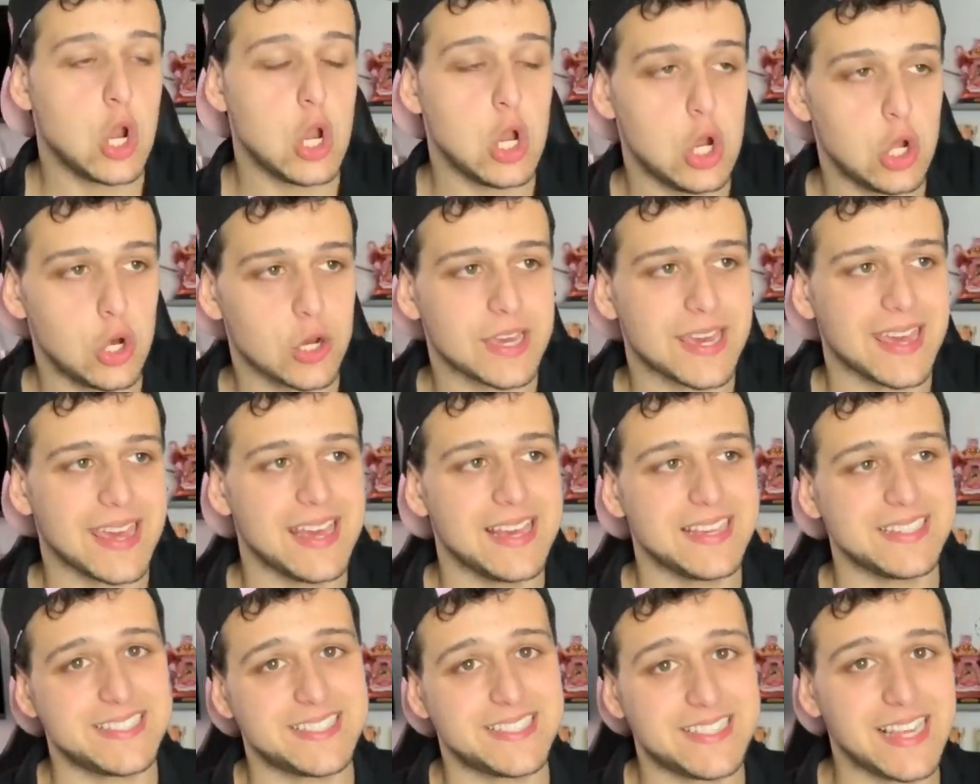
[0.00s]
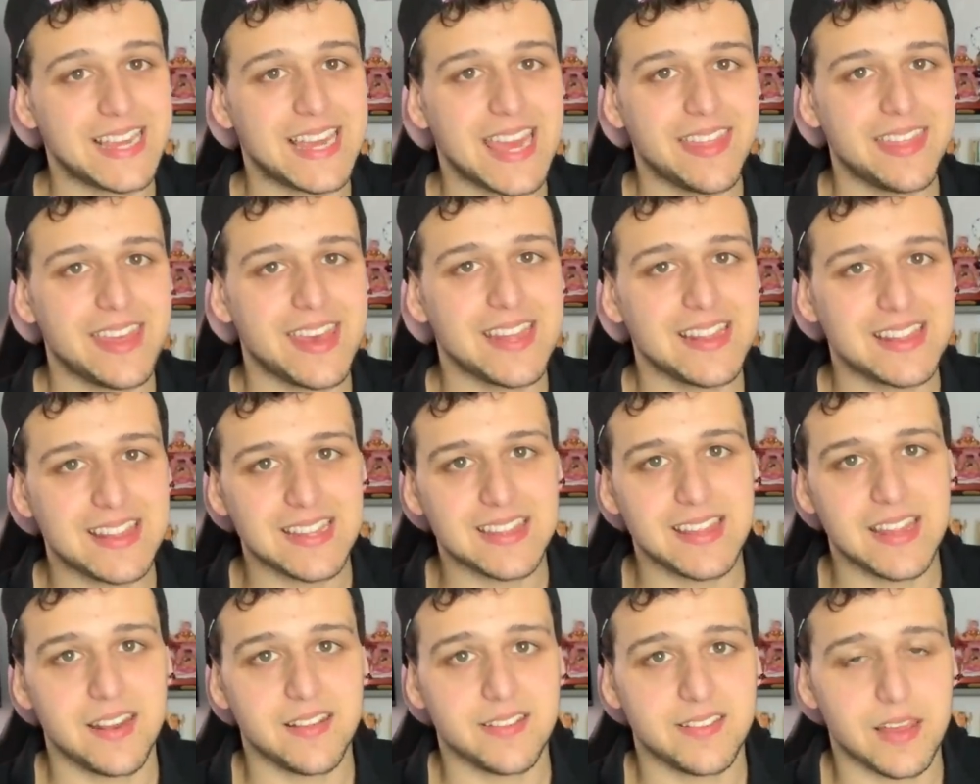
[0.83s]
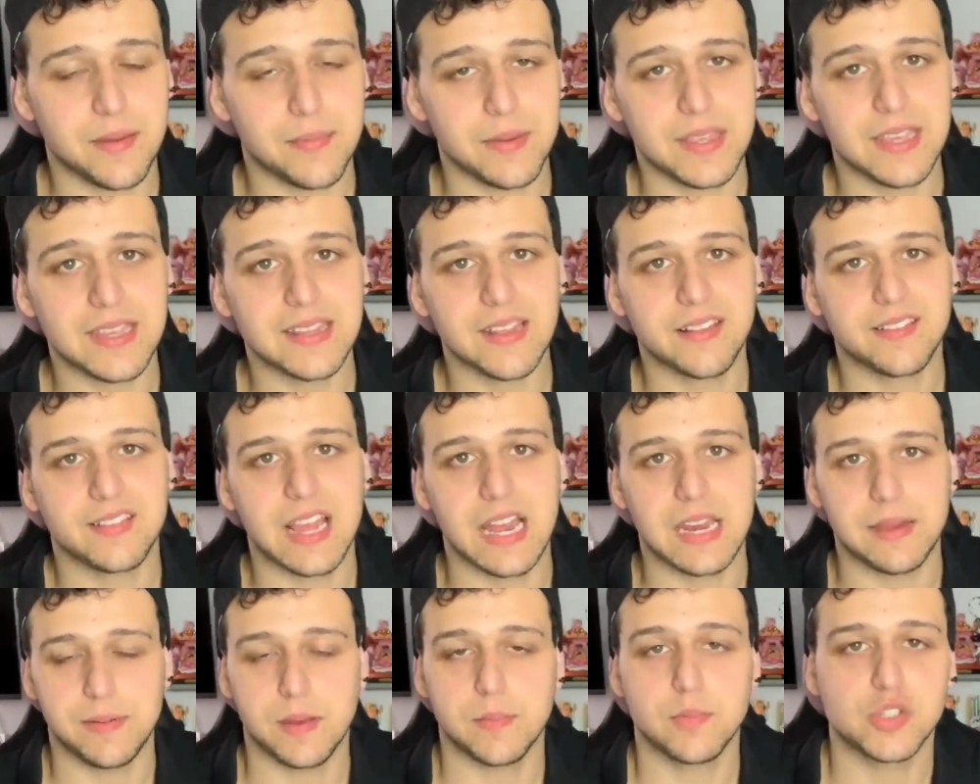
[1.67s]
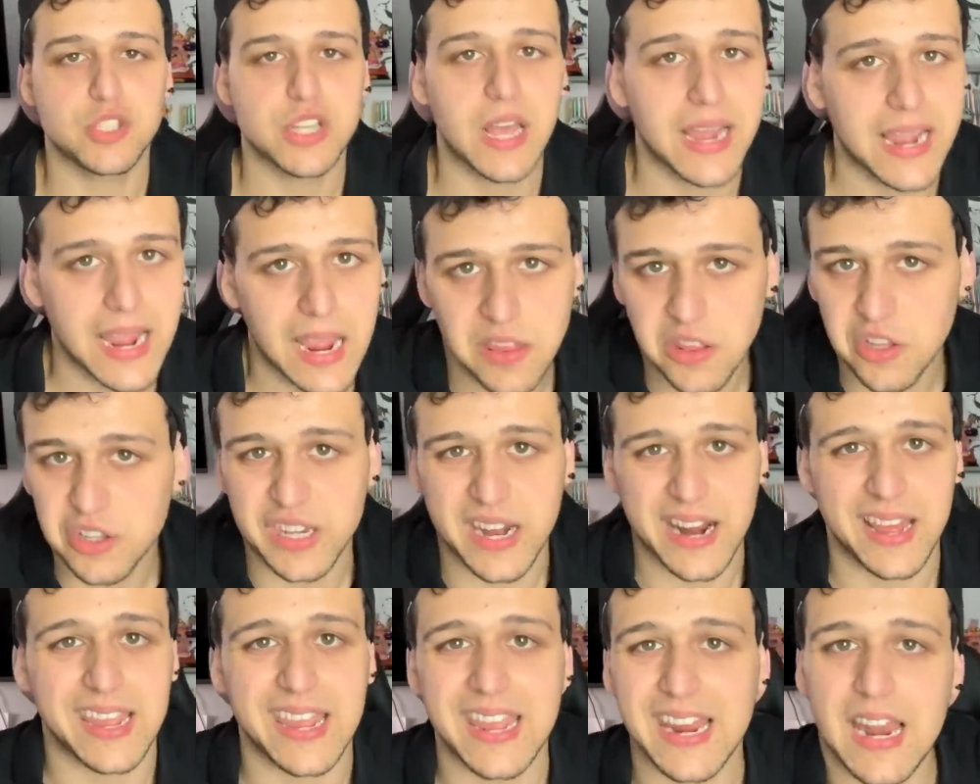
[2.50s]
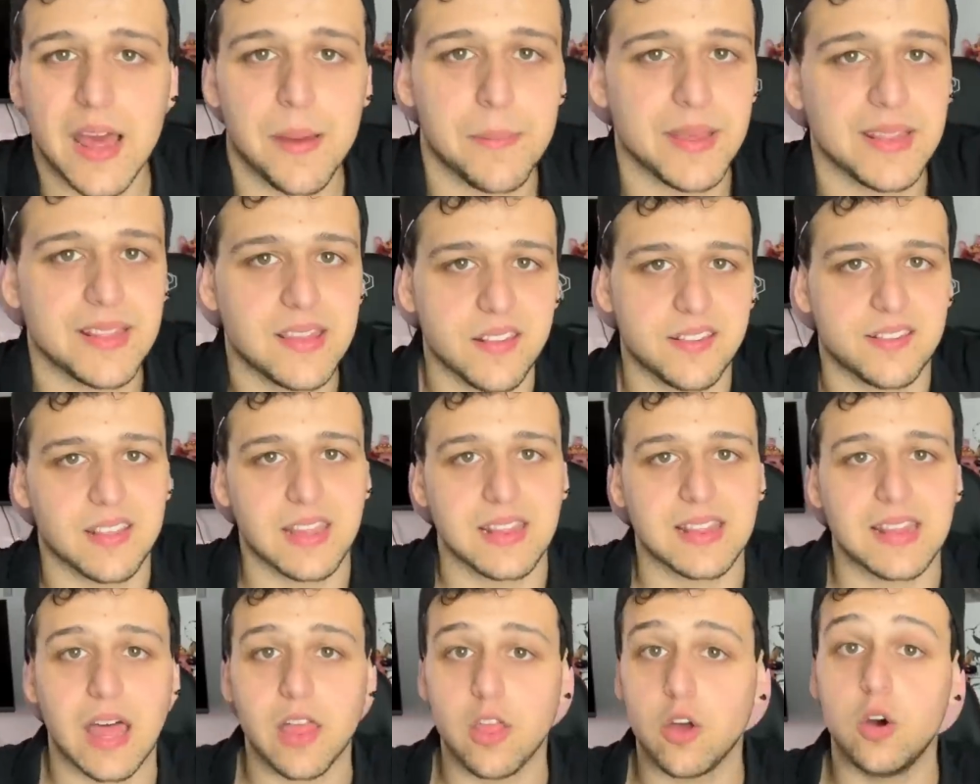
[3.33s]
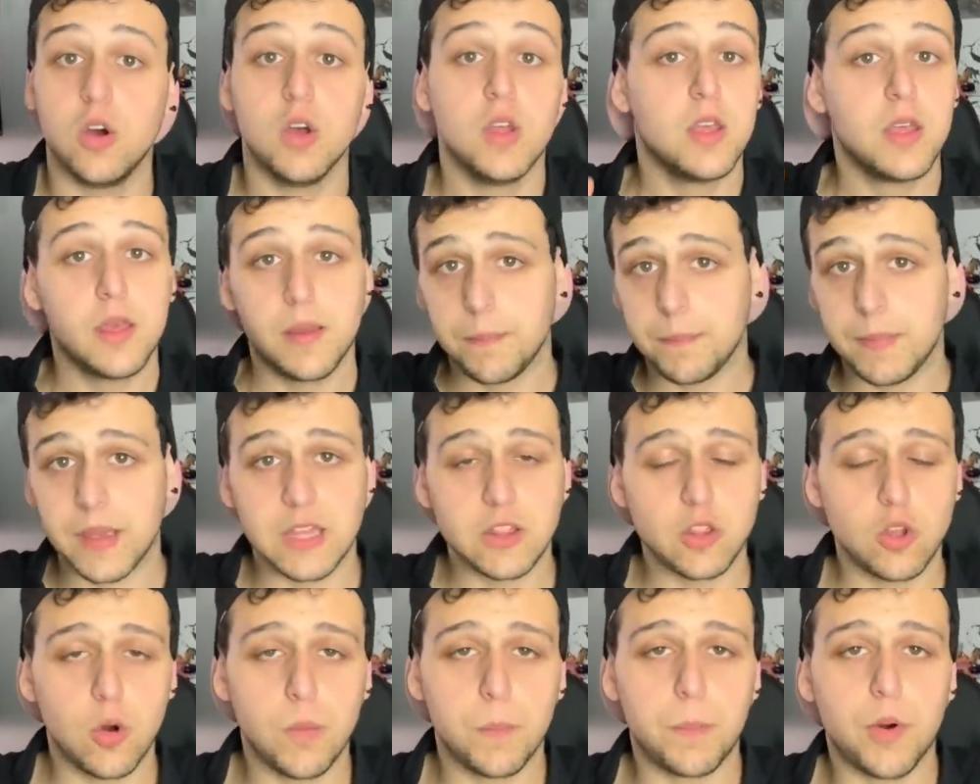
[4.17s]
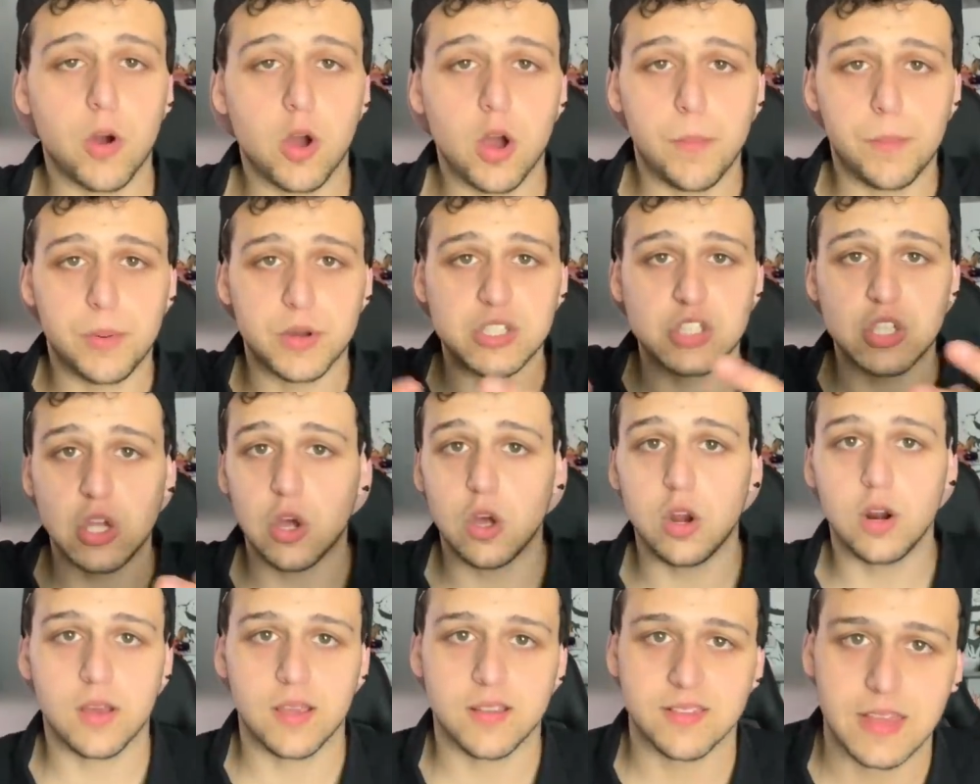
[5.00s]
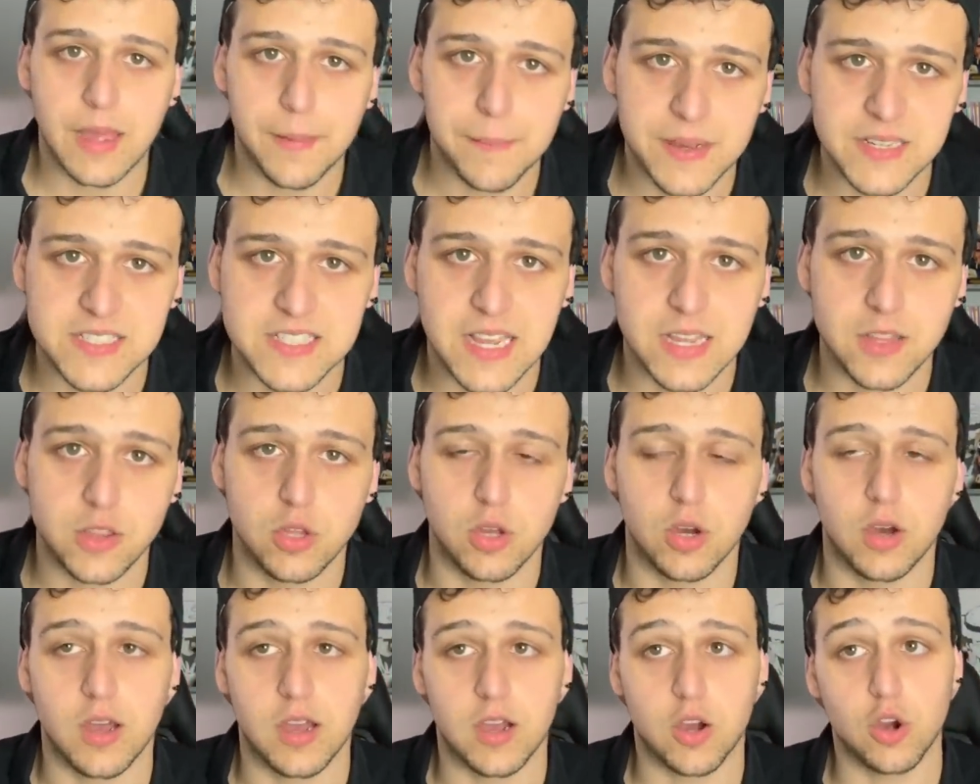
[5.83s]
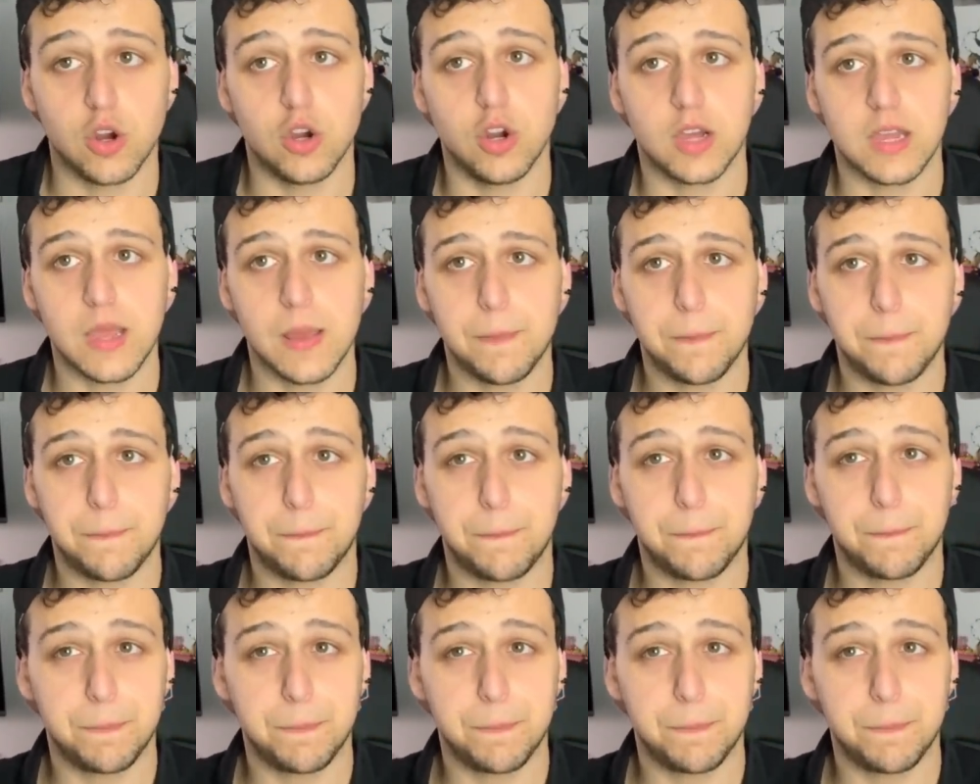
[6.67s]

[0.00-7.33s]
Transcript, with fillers: Lo que sí que da a entender esta viñeta es que le vemos a Kaido tranquilamente sentado viendo un poco pues todo lo que está pasando, con lo que